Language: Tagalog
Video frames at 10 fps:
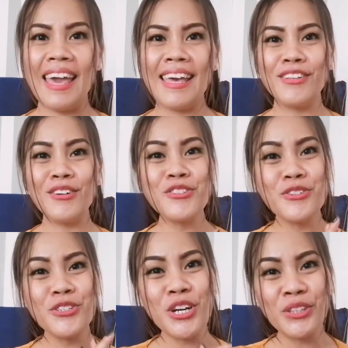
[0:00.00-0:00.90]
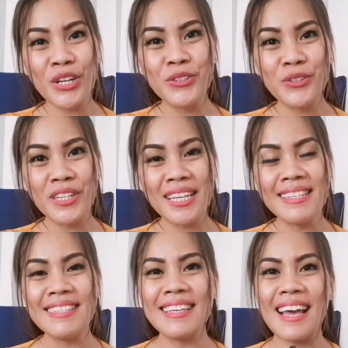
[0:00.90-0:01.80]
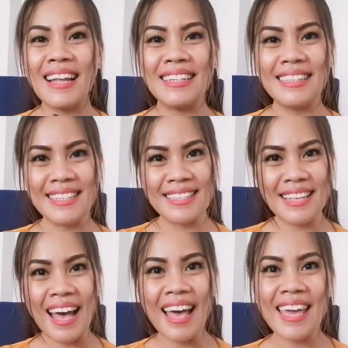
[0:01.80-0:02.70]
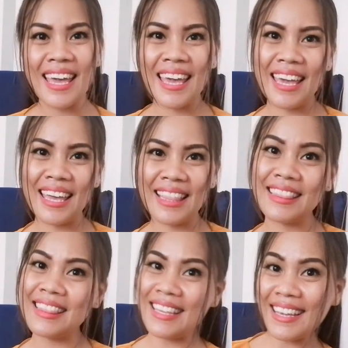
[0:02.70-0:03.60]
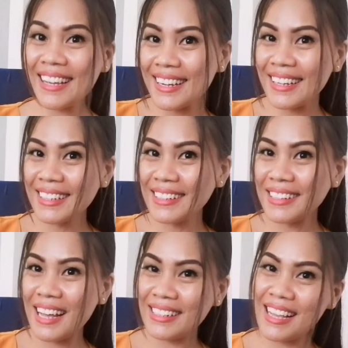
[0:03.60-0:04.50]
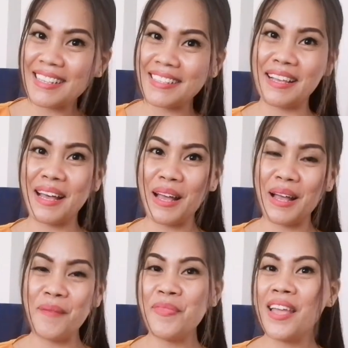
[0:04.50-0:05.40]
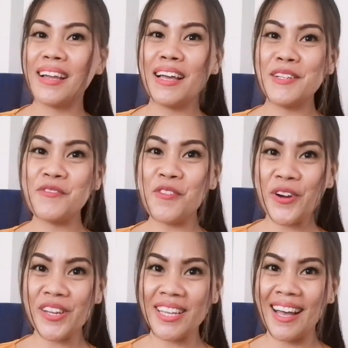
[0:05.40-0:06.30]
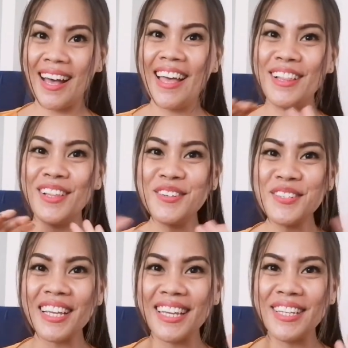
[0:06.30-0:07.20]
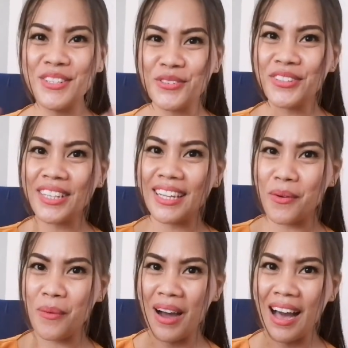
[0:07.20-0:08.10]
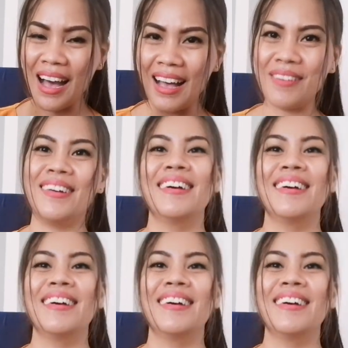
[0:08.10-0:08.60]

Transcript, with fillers: And also, shout out ko rin si Annalisa and Nick na nasa California. Hello sa inyong dalawa.